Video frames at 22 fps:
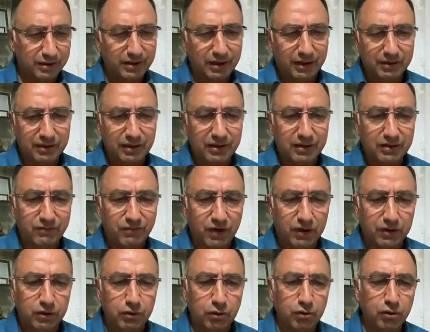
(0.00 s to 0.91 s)
kendileri de
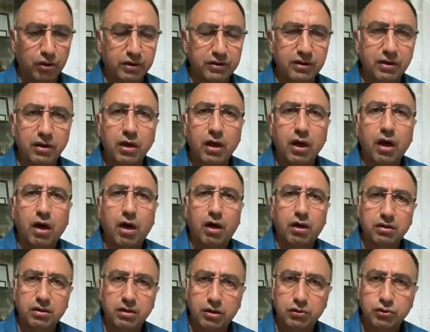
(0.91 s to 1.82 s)
ifade ediyordu.
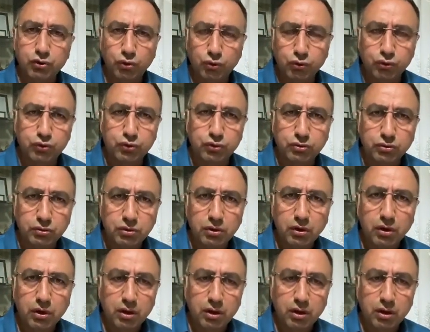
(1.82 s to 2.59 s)
Hatlar çok uzun.